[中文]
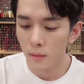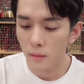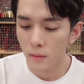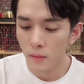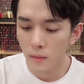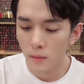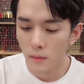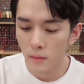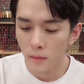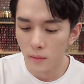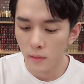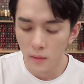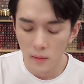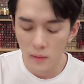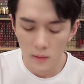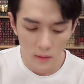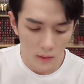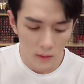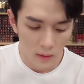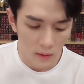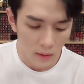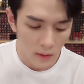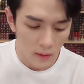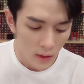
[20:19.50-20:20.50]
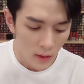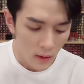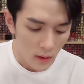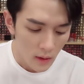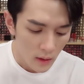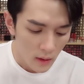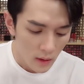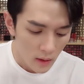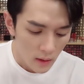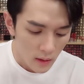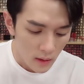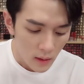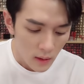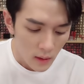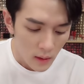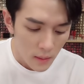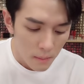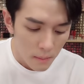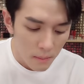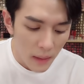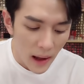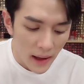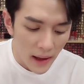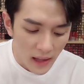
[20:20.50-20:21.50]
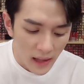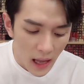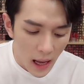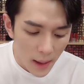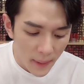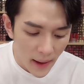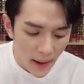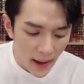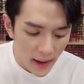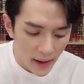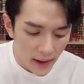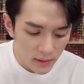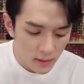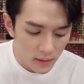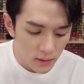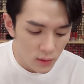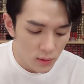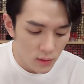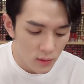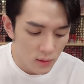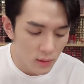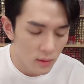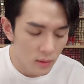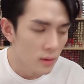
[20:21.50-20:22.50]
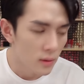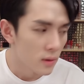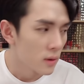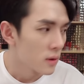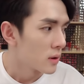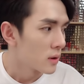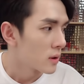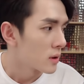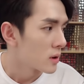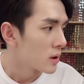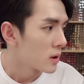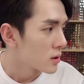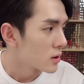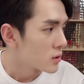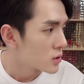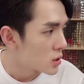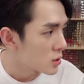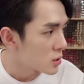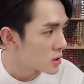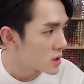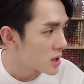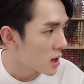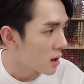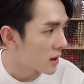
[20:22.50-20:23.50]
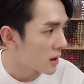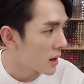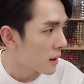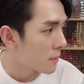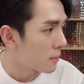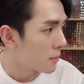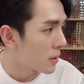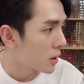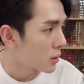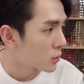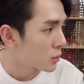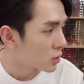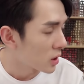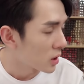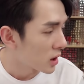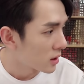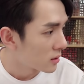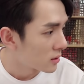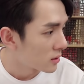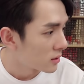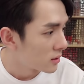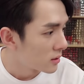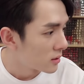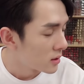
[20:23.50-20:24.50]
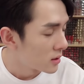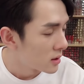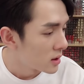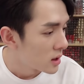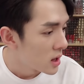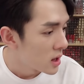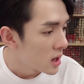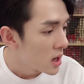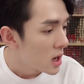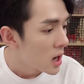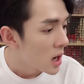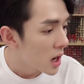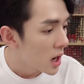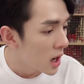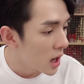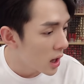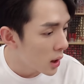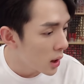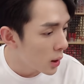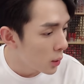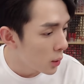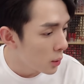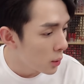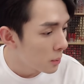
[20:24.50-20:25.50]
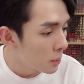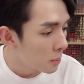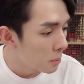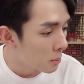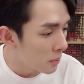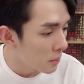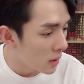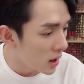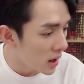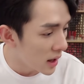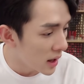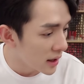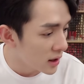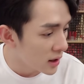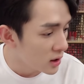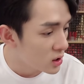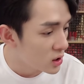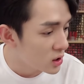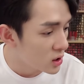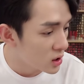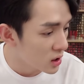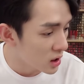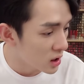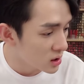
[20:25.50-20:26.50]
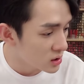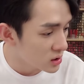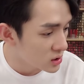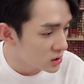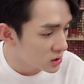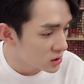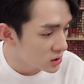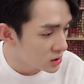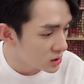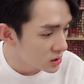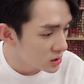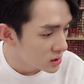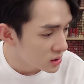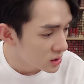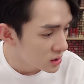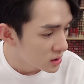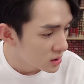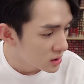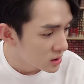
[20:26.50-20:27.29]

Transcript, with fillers: 包装很重要啊，买大牌就是要看包装。植村秀 ，Oh my gosh，